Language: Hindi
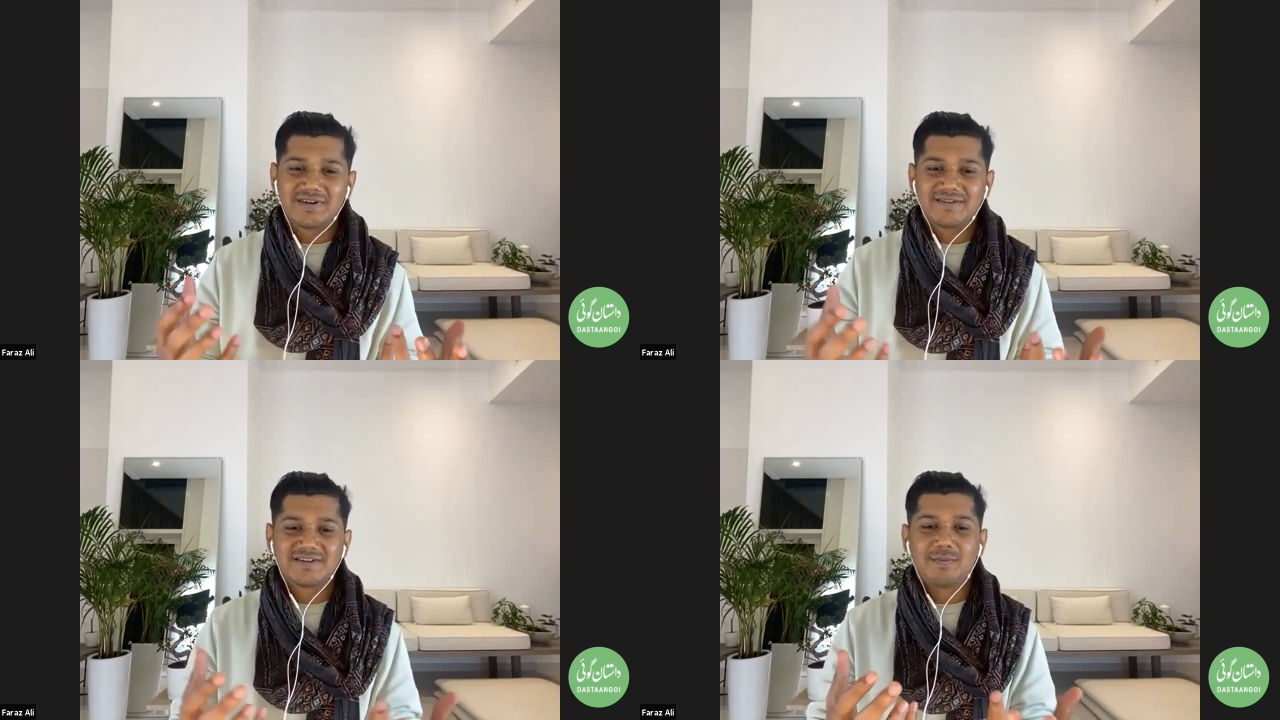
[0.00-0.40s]

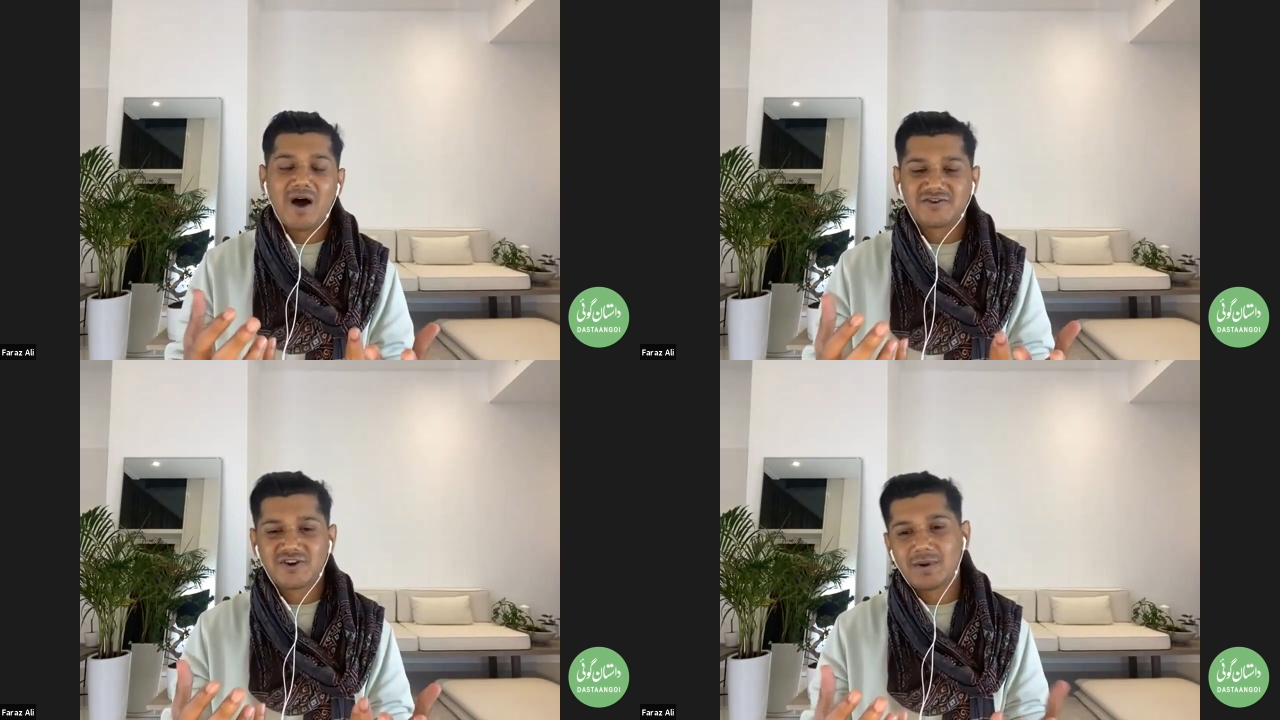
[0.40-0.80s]
जिस
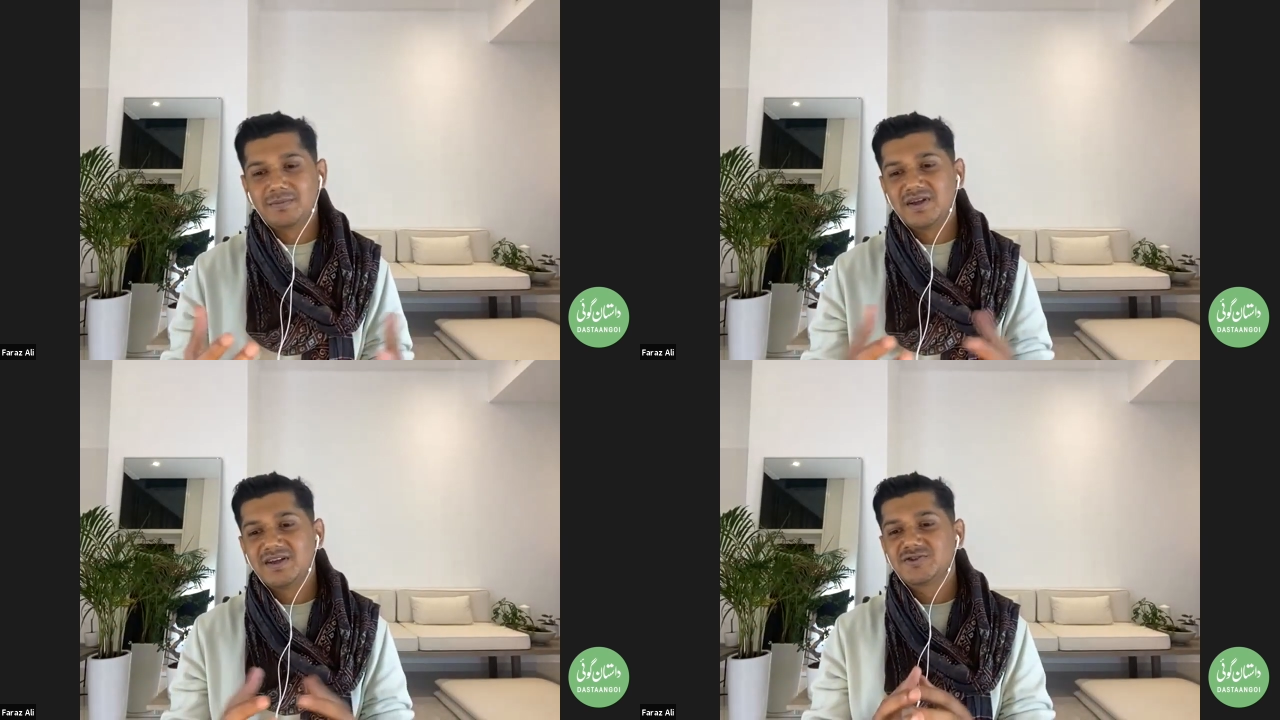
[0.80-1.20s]
माशरे में
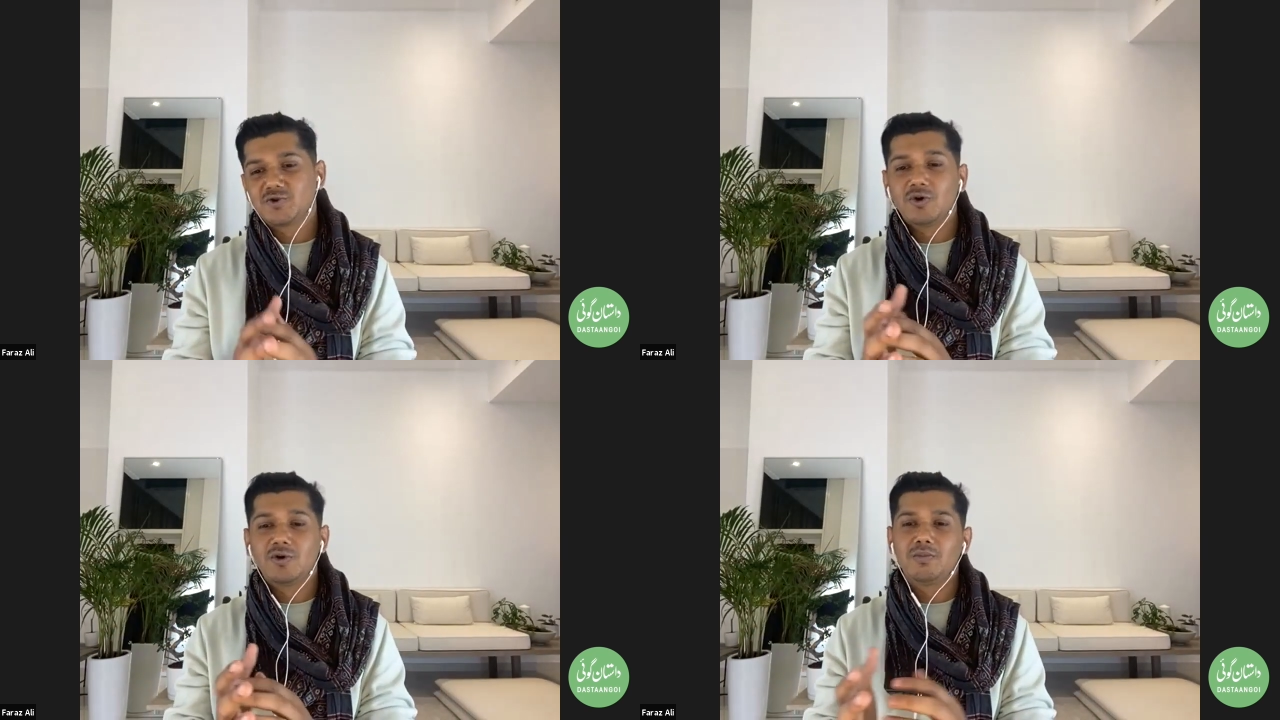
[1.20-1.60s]
भी
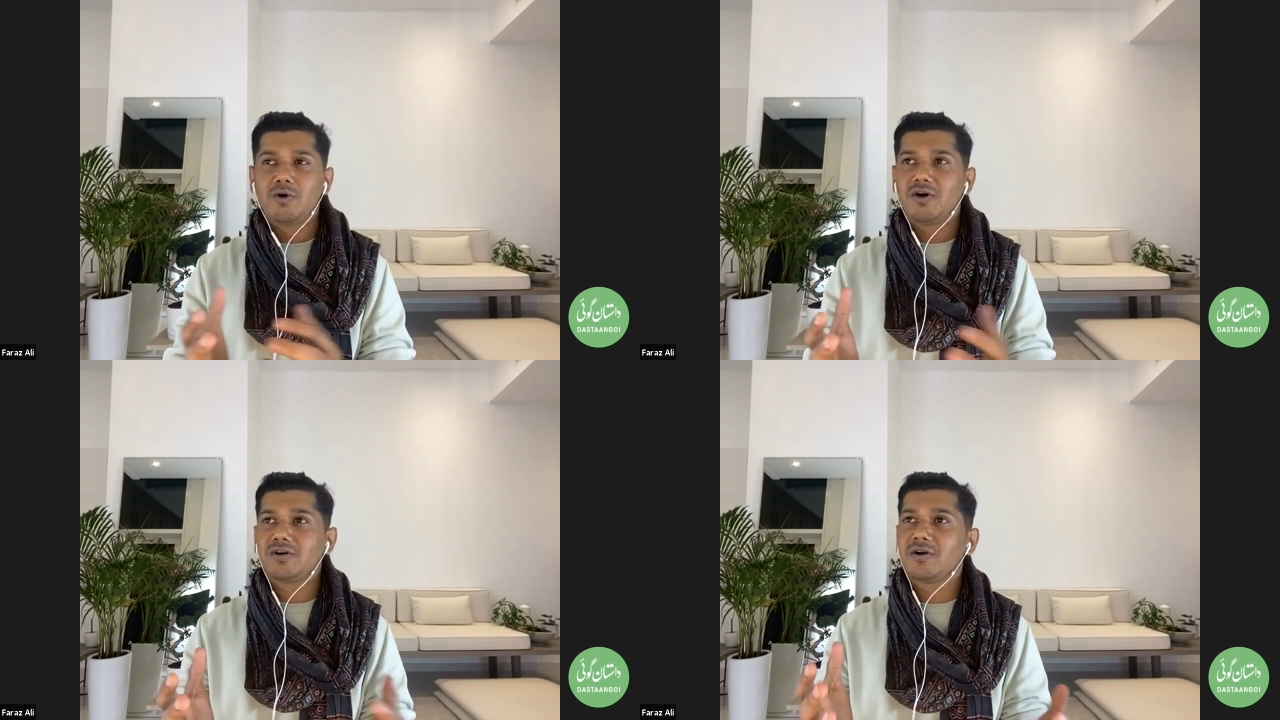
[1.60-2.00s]
जुल्म
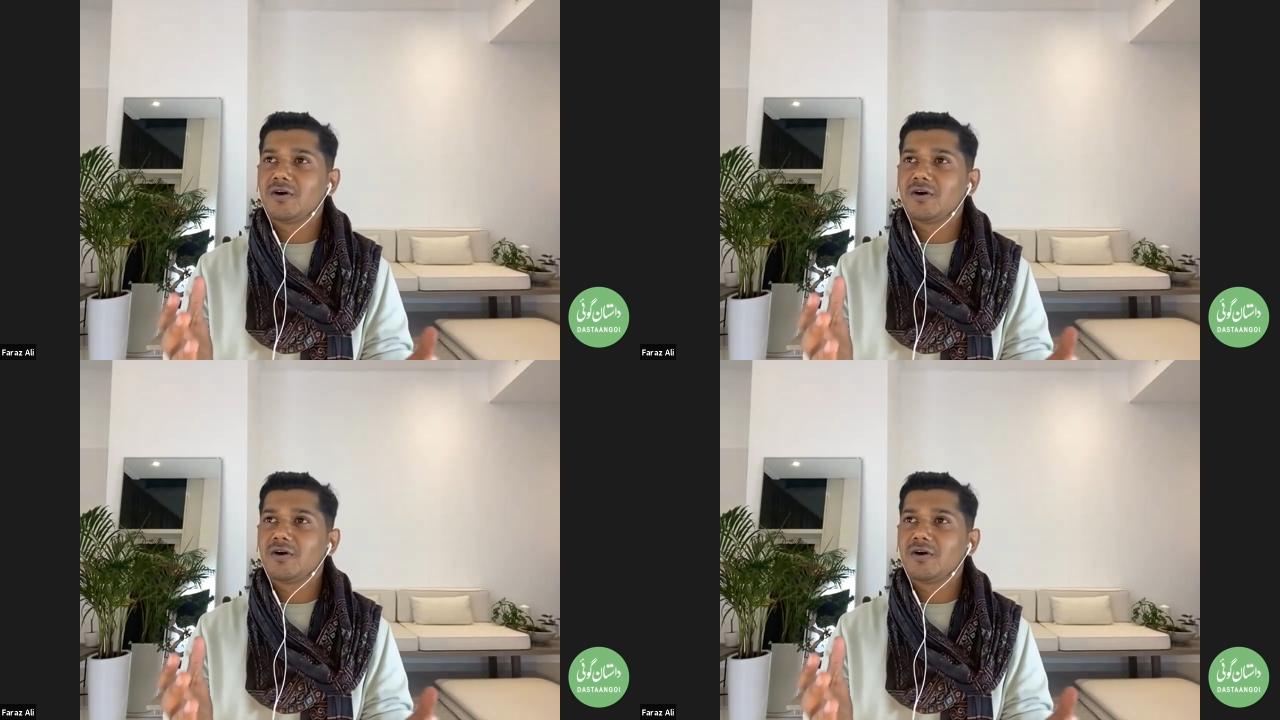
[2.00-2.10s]
और